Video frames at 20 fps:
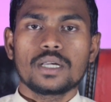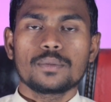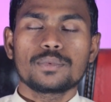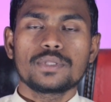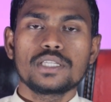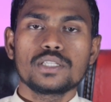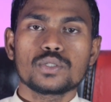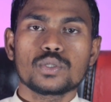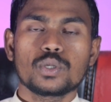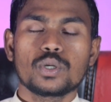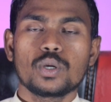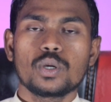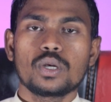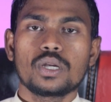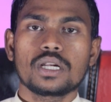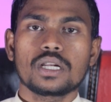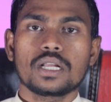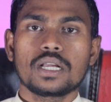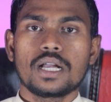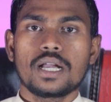अब तीन सौ
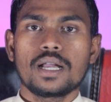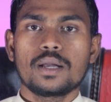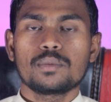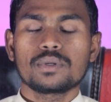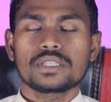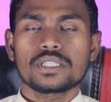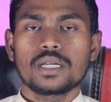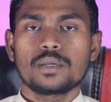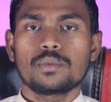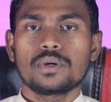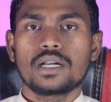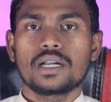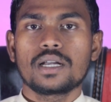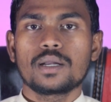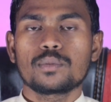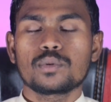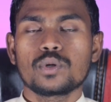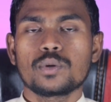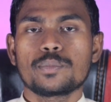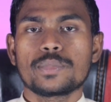डॉलर का मतलब
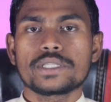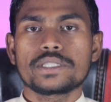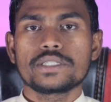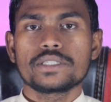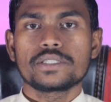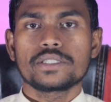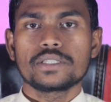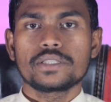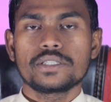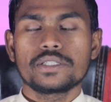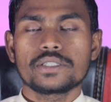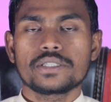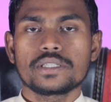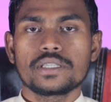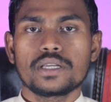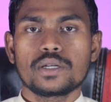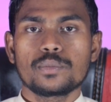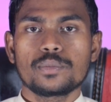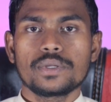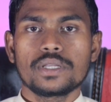आपको पच्चीस से तीस
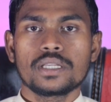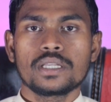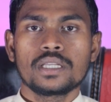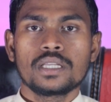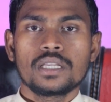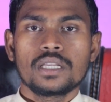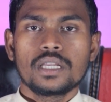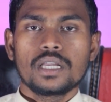हज़ार रुपये